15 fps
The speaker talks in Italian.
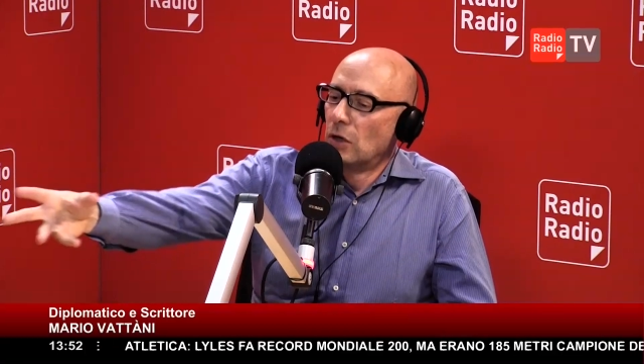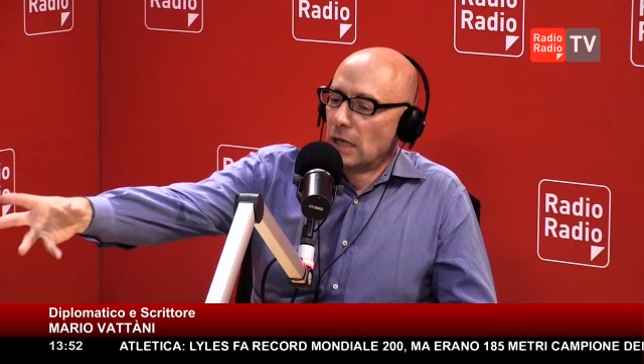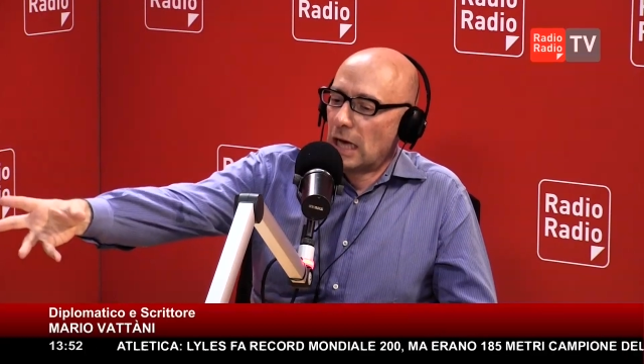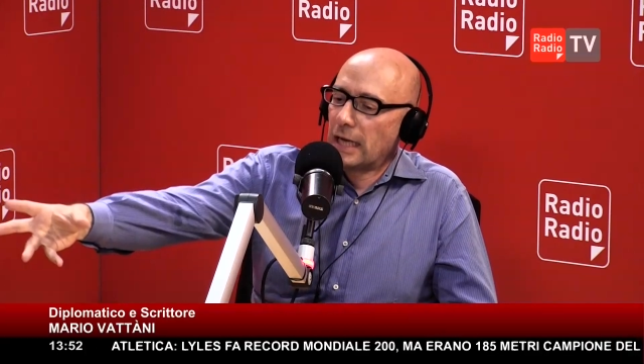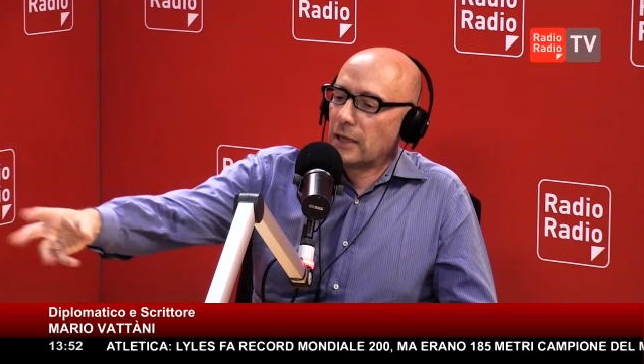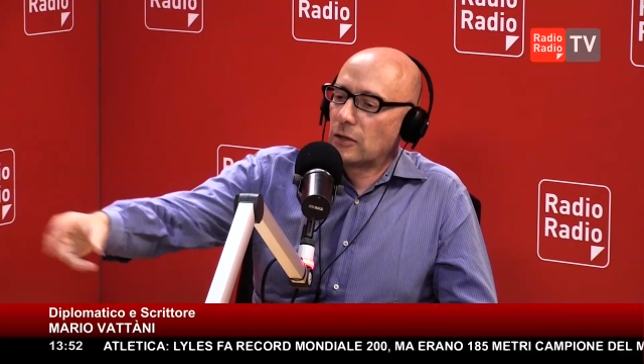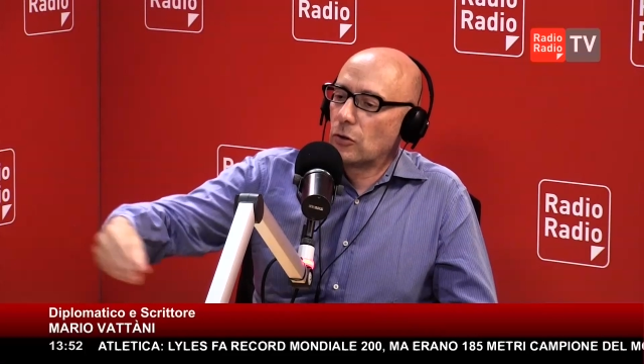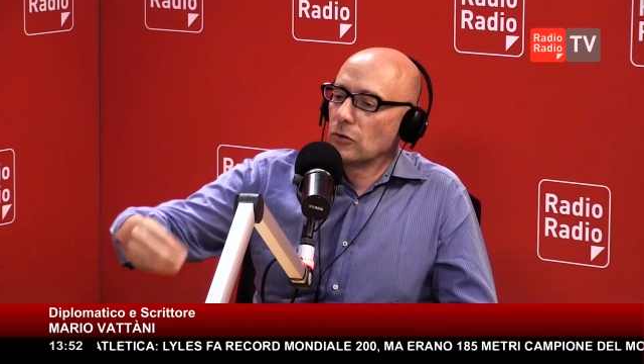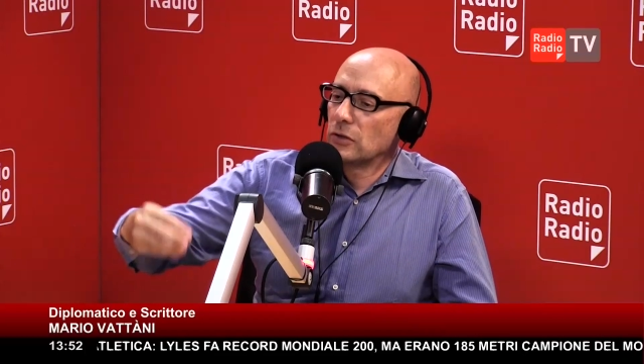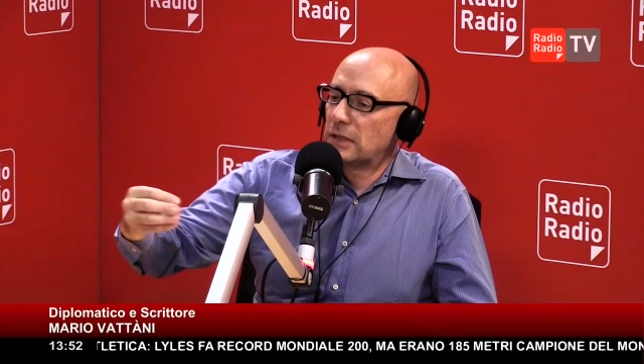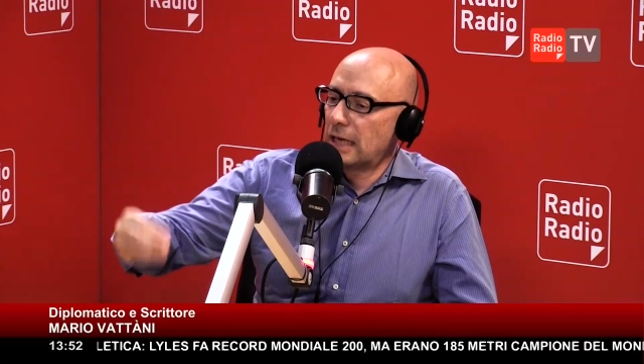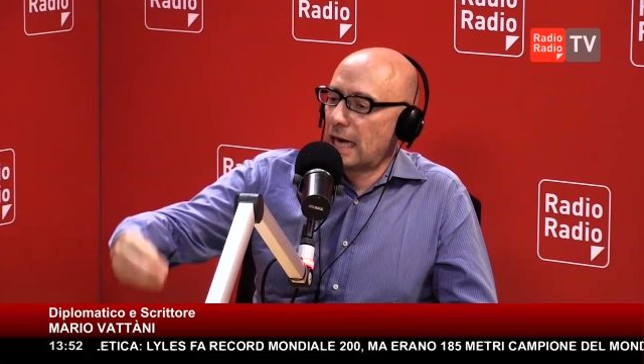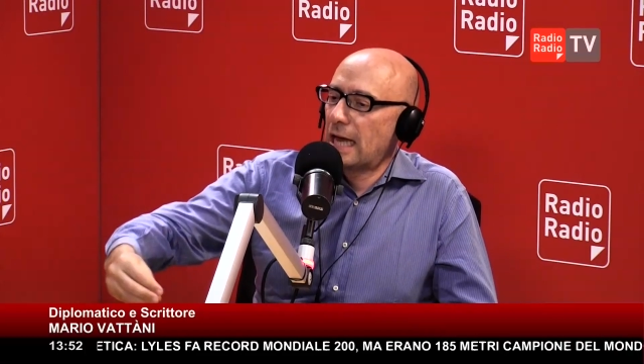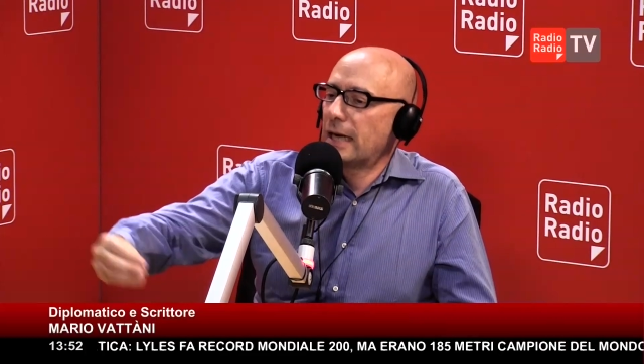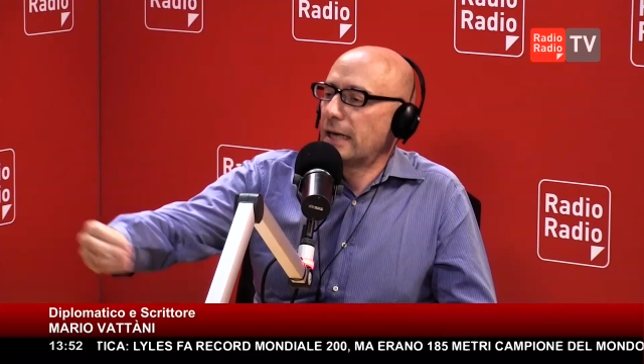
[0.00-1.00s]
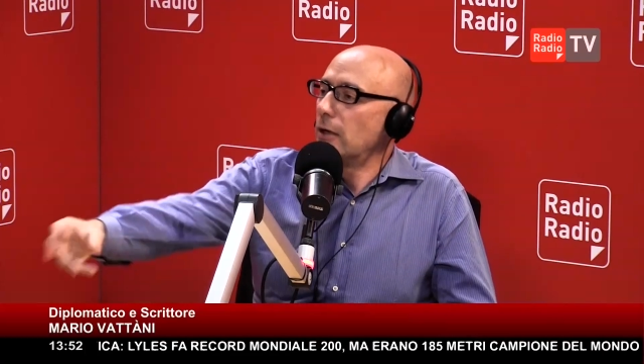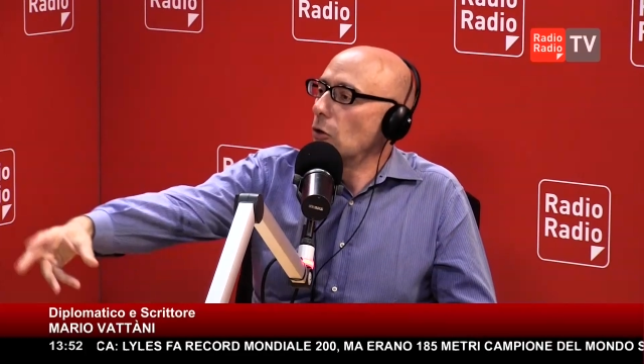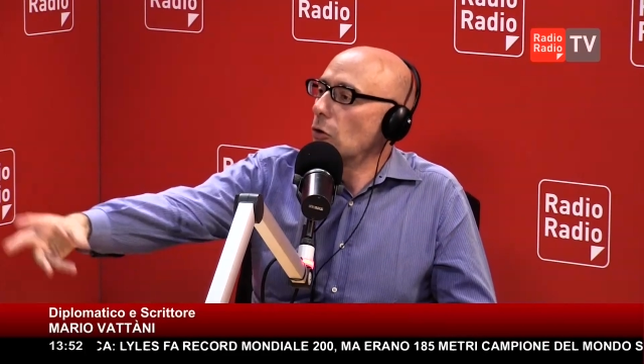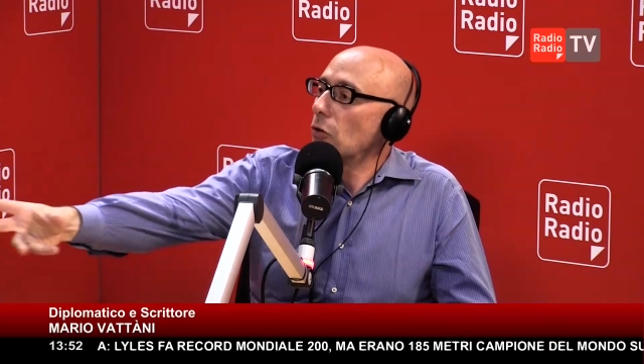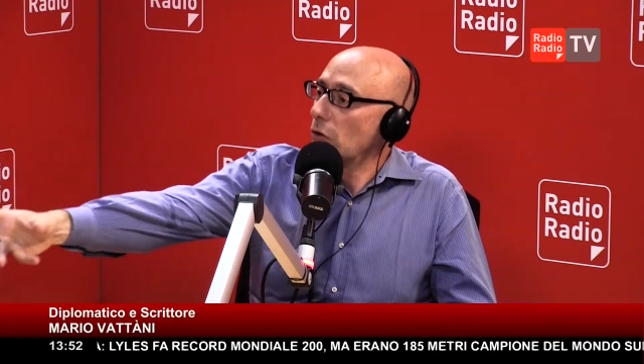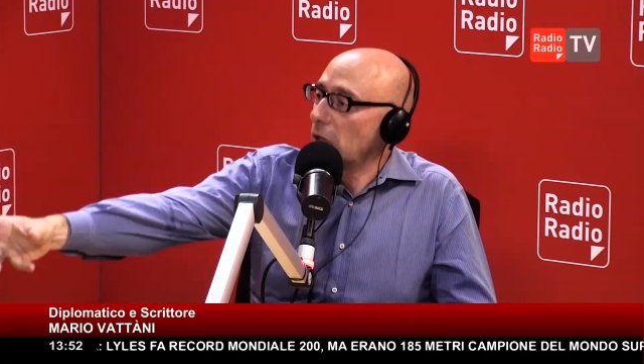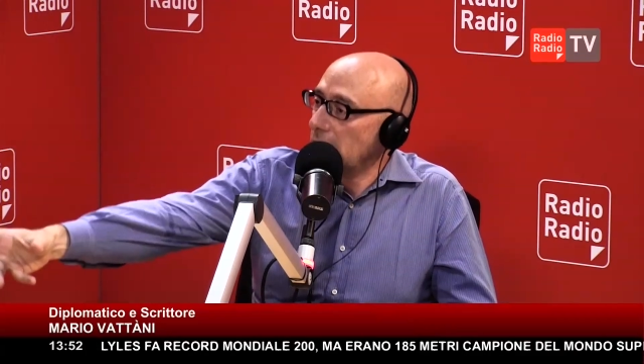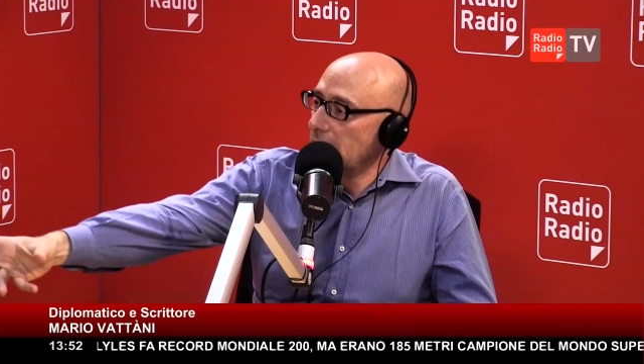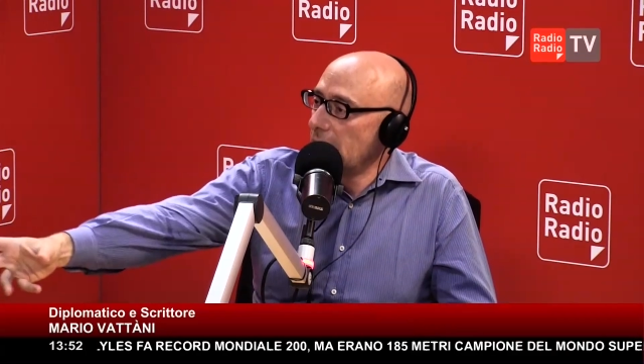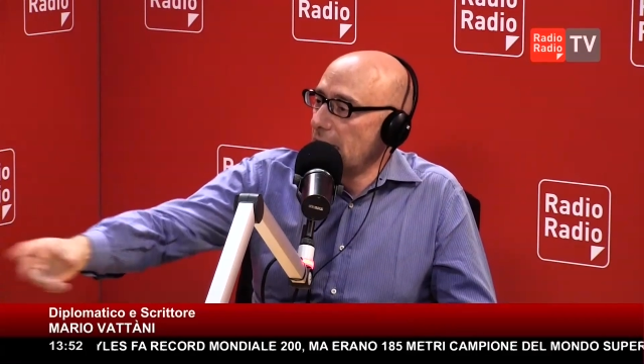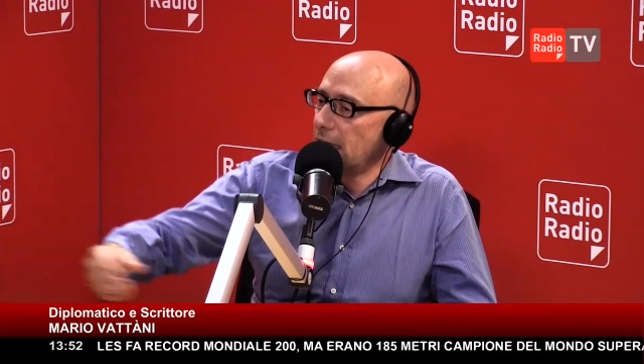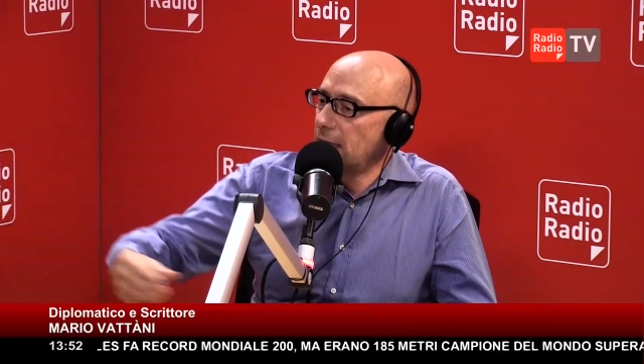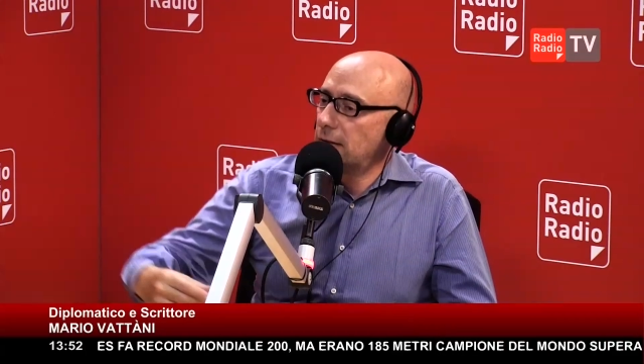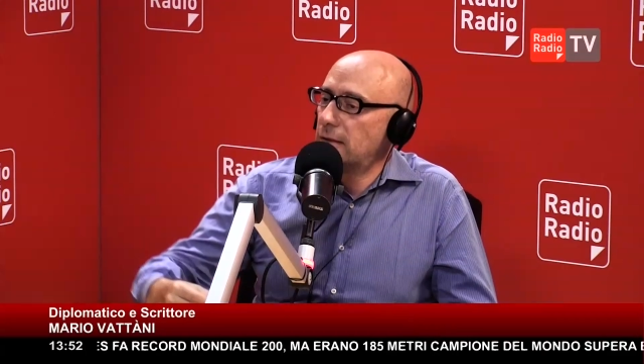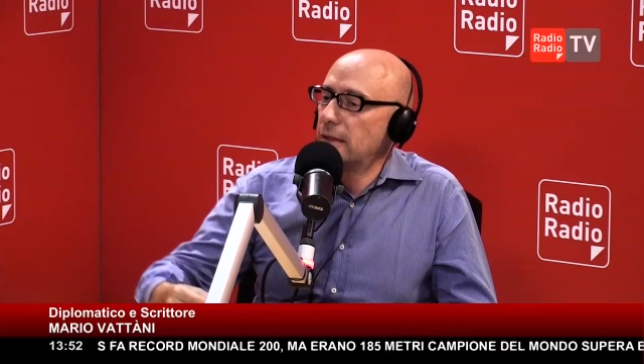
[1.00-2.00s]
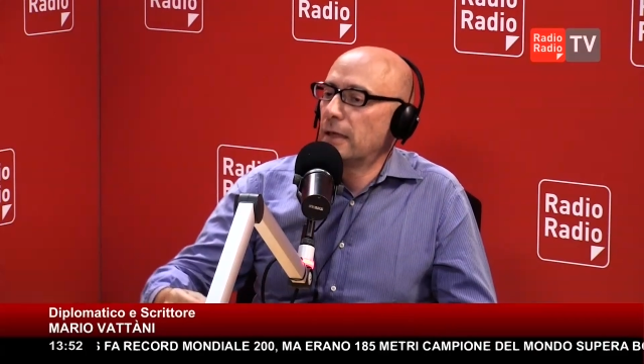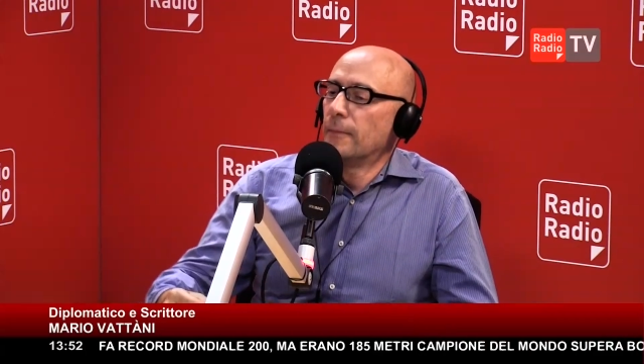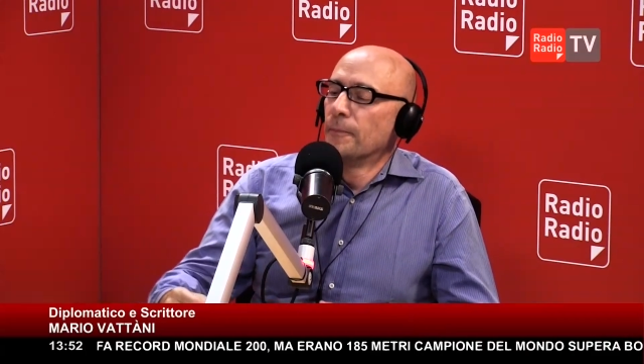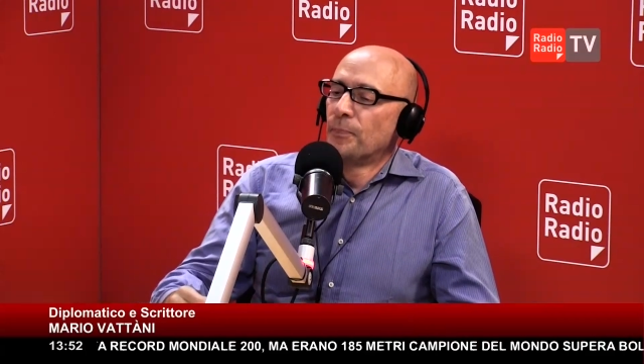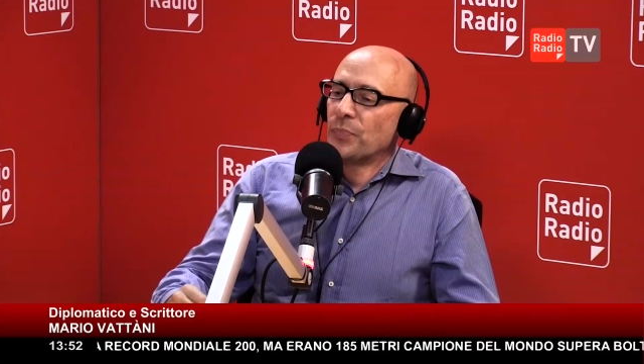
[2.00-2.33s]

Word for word: a incontrare i loro clienti,